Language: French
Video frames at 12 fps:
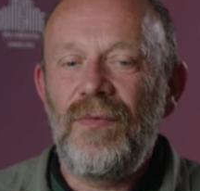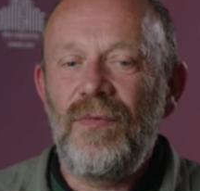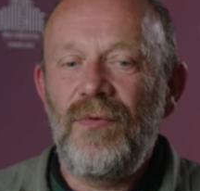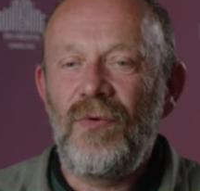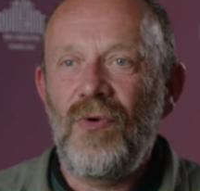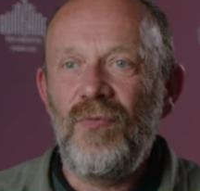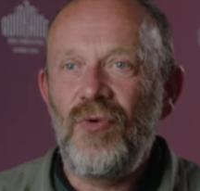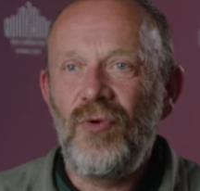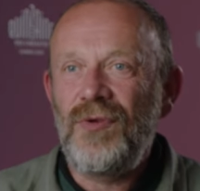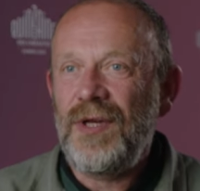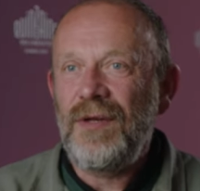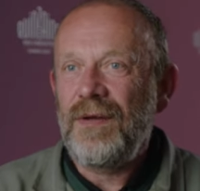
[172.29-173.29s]
de
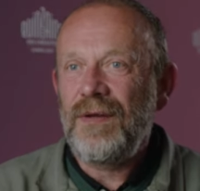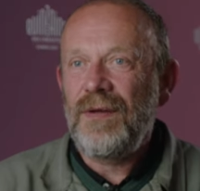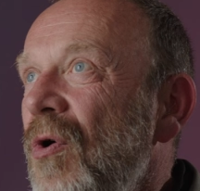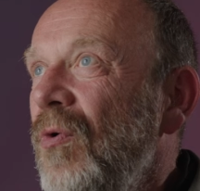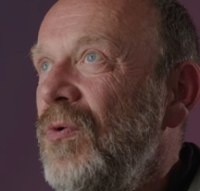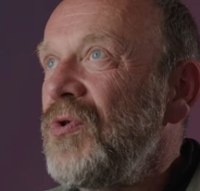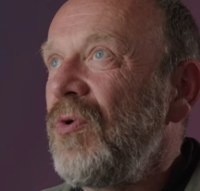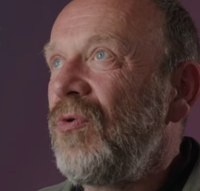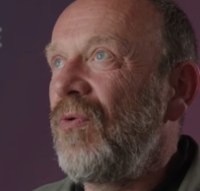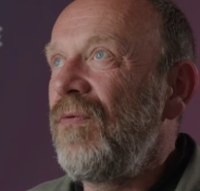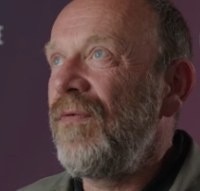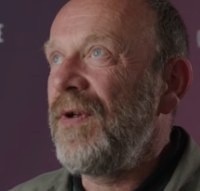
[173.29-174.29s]
communauté. On se
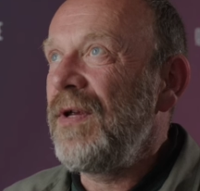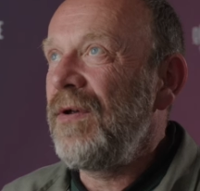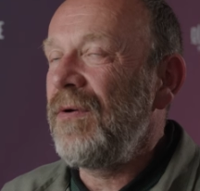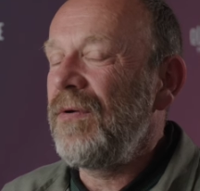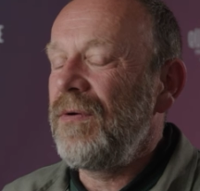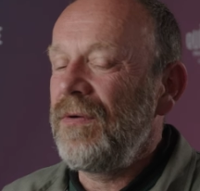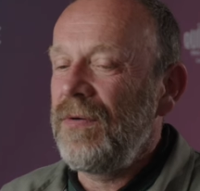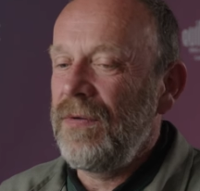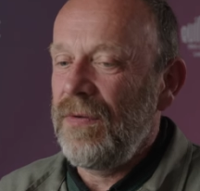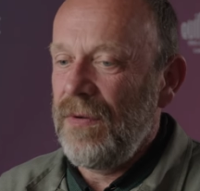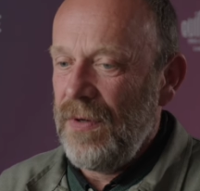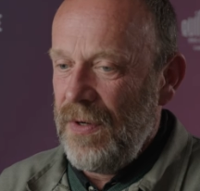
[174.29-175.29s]
retrouvait
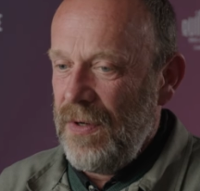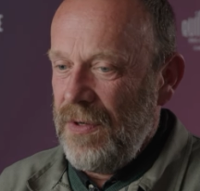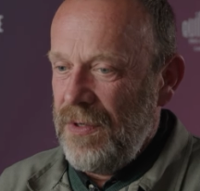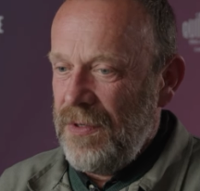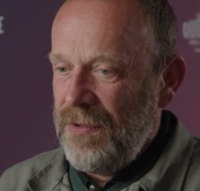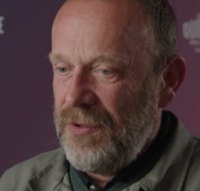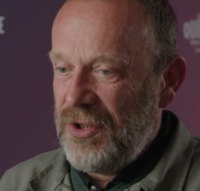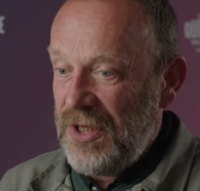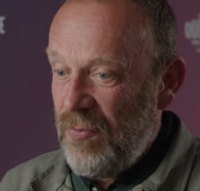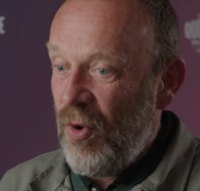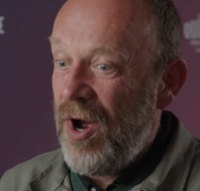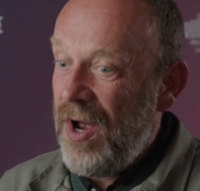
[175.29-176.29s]

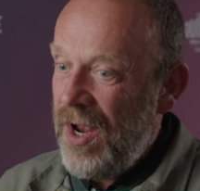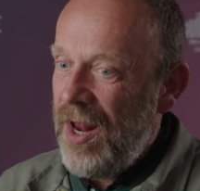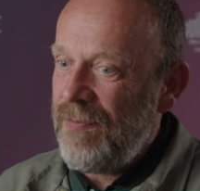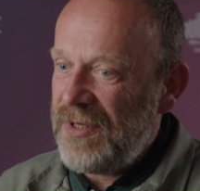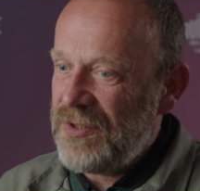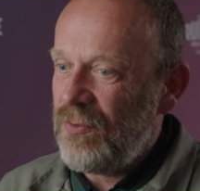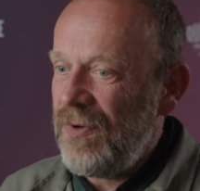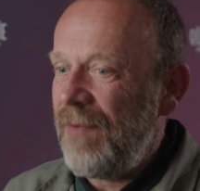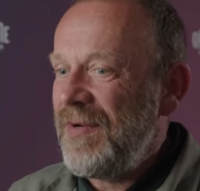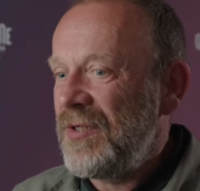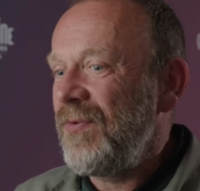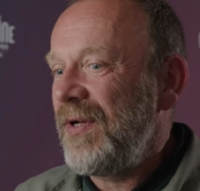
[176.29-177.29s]
chez moi, à la maison, la
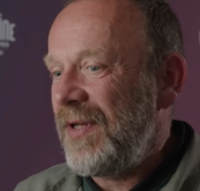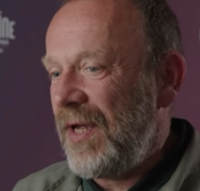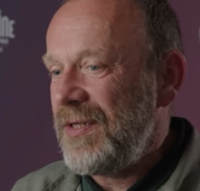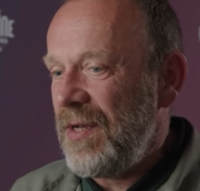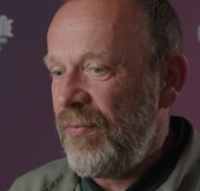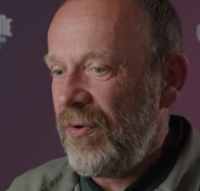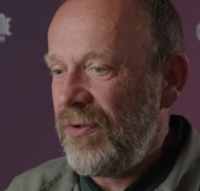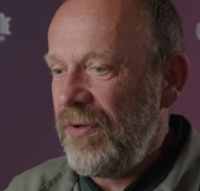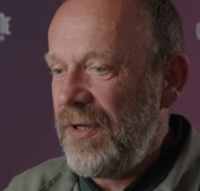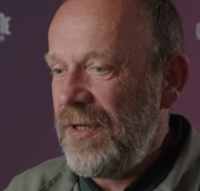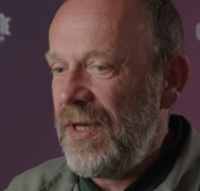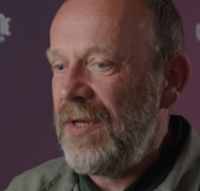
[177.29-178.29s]
maison est très importante.
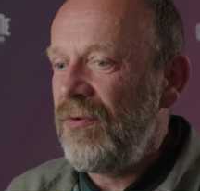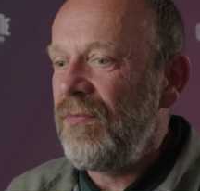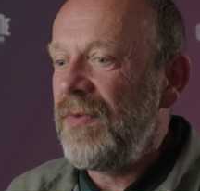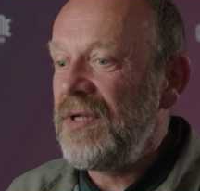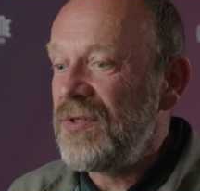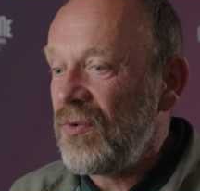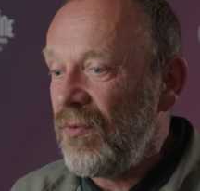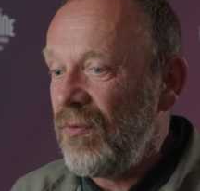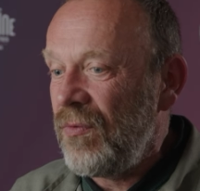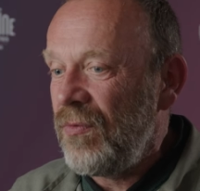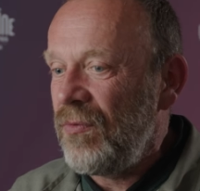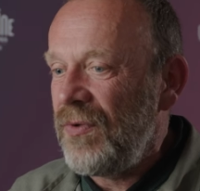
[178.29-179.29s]
L'idée de maison
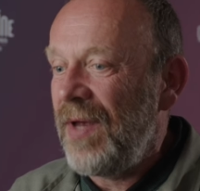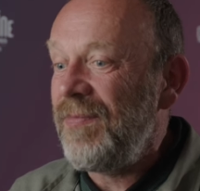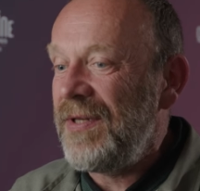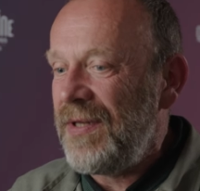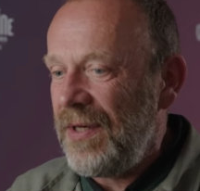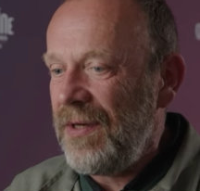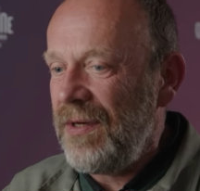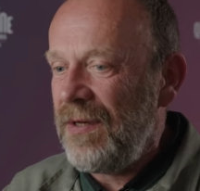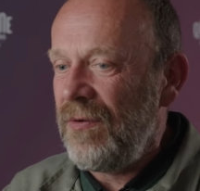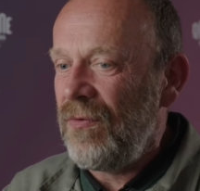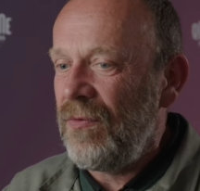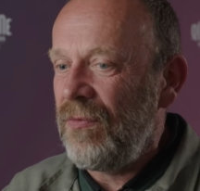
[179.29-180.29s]
ou
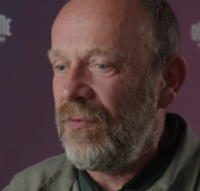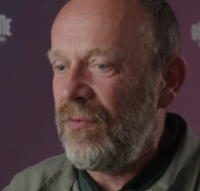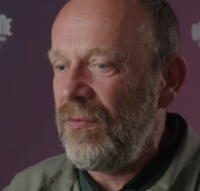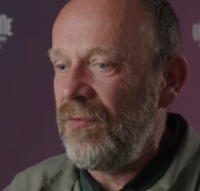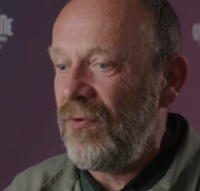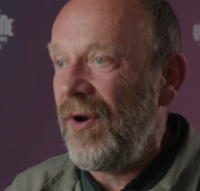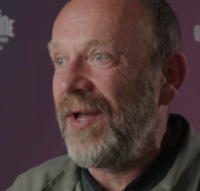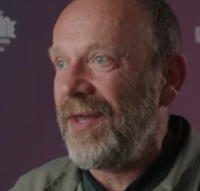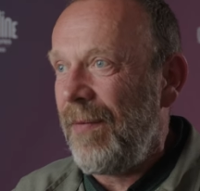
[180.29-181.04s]
d'habiter ou de la